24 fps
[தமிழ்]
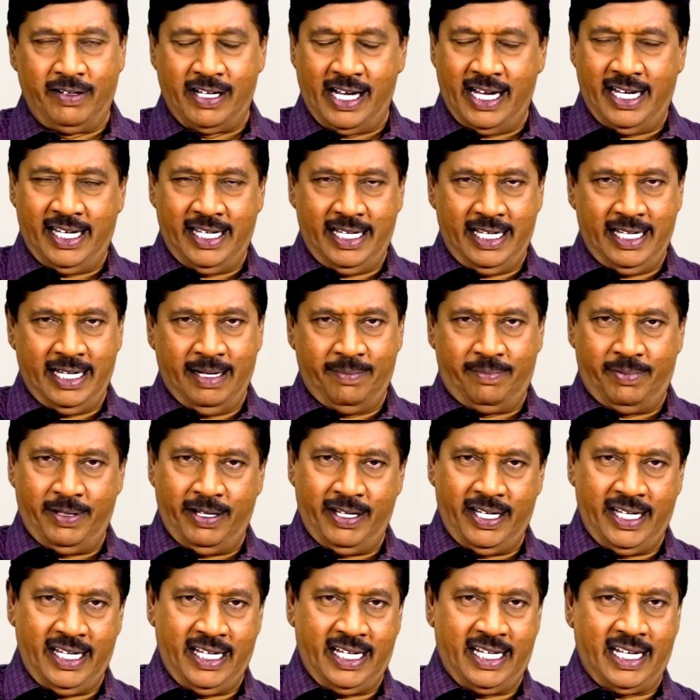அவங்க
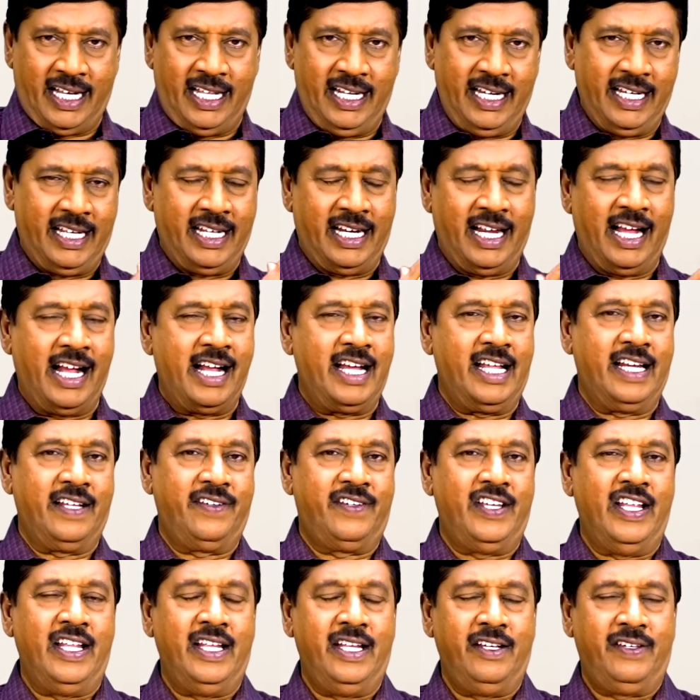எப்படி காதலிக்கிறாங்கிற
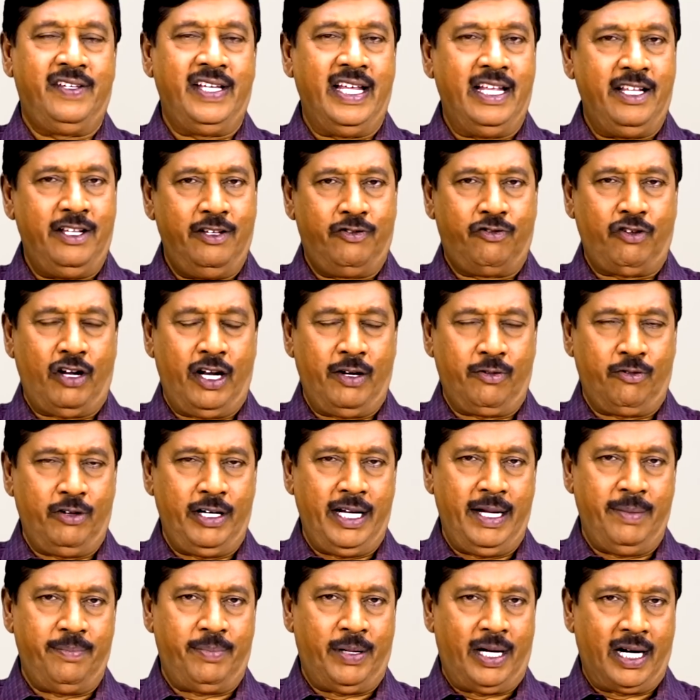செய்தி
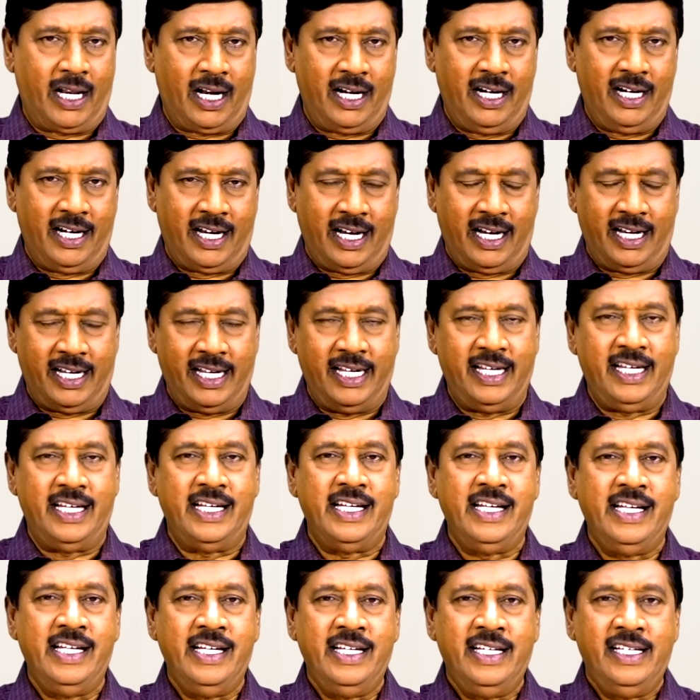சொல்லக்கூடிய பாடல்கள் இருக்குது
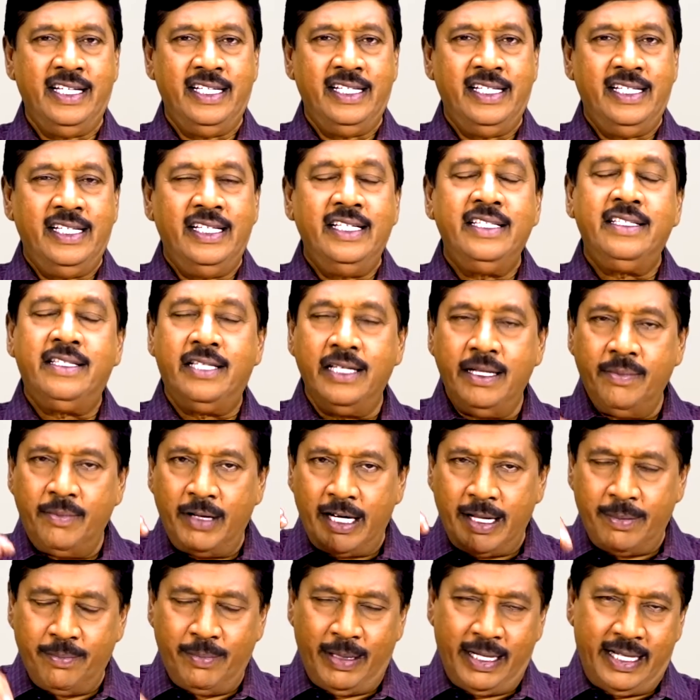
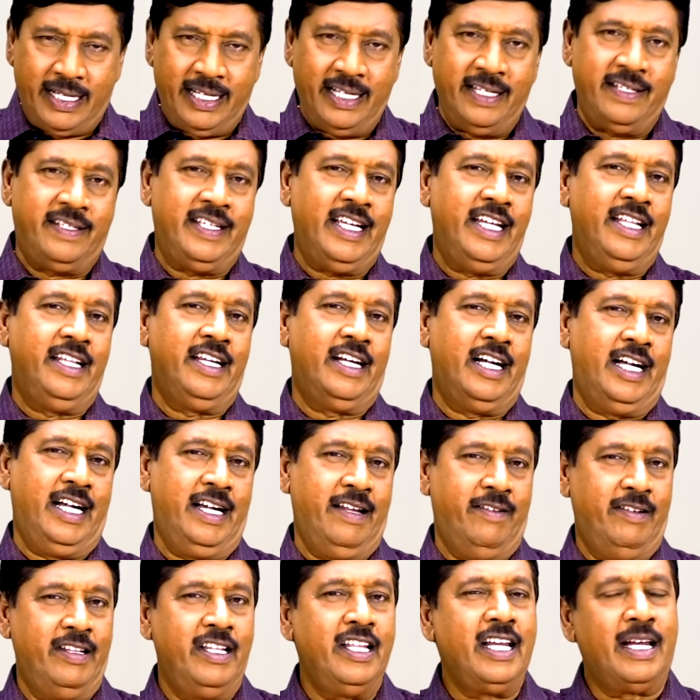திருமணம் பற்றிய
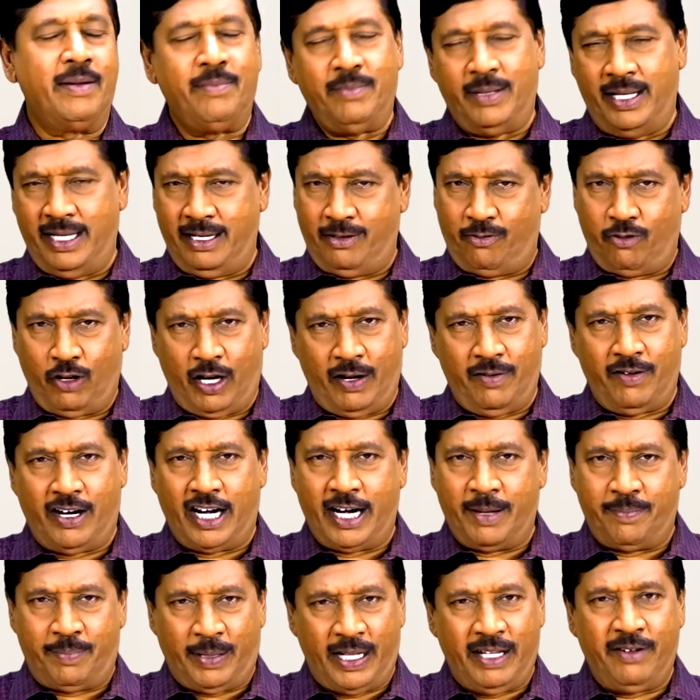செய்திகளில் வந்து ரொம்ப
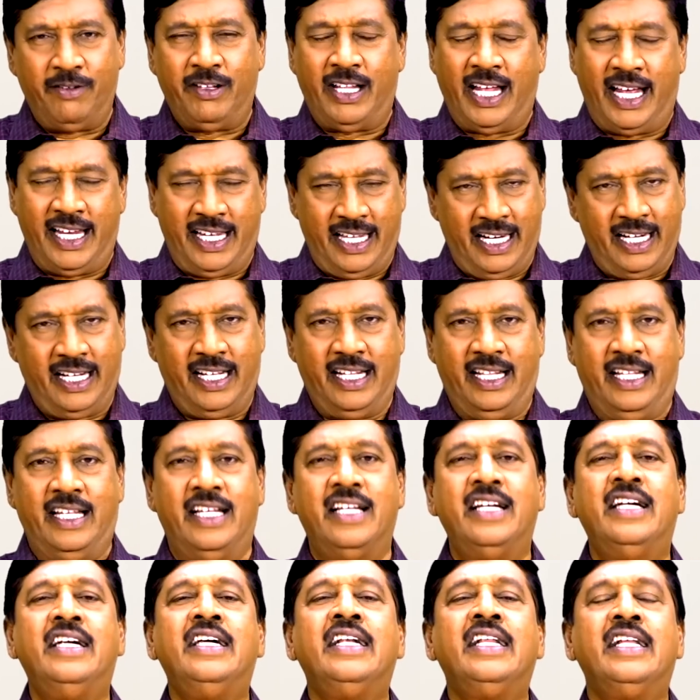குறைவான பதிவு தான் இருக்குது
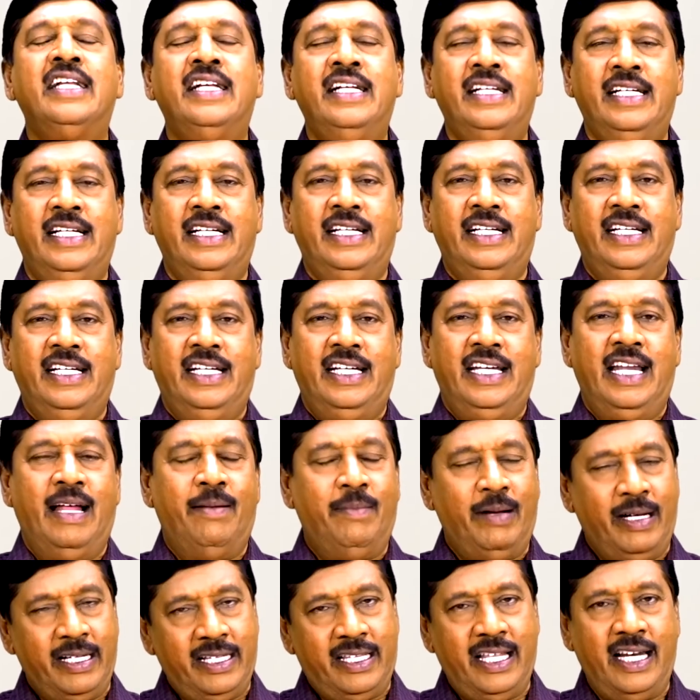
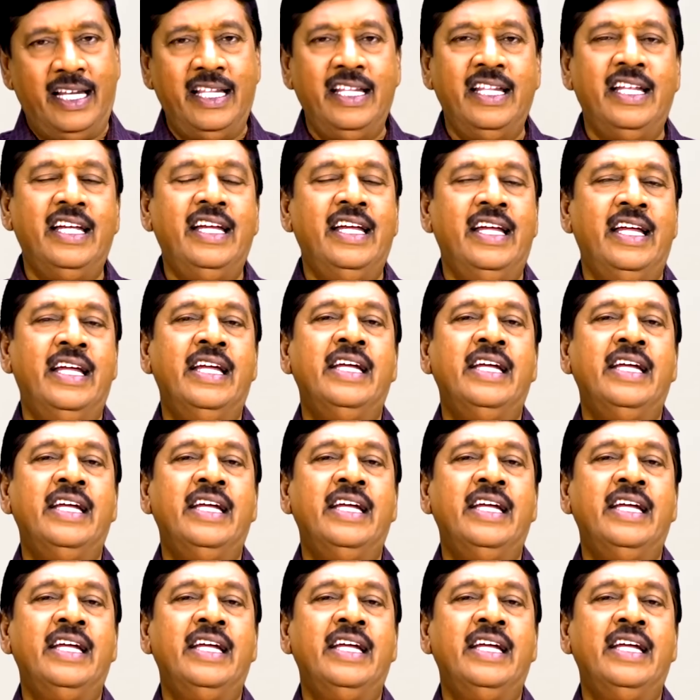நமக்கு தெரிந்து